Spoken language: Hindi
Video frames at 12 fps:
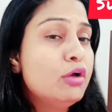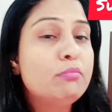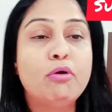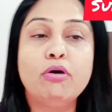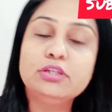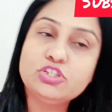
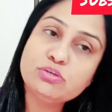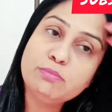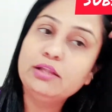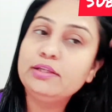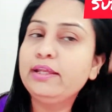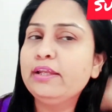बहुत अच्छे
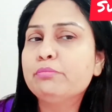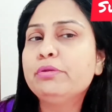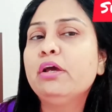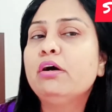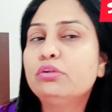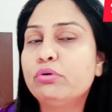बाल थे लेकिन अभी
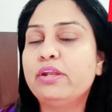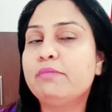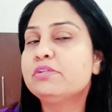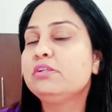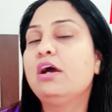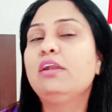थोड़े टाइम
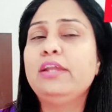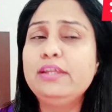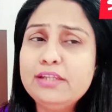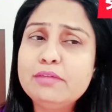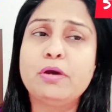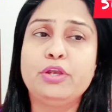से ध्यान नहीं
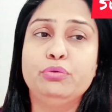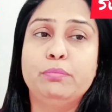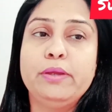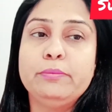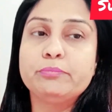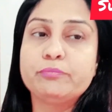दे पा रही हूँ मैं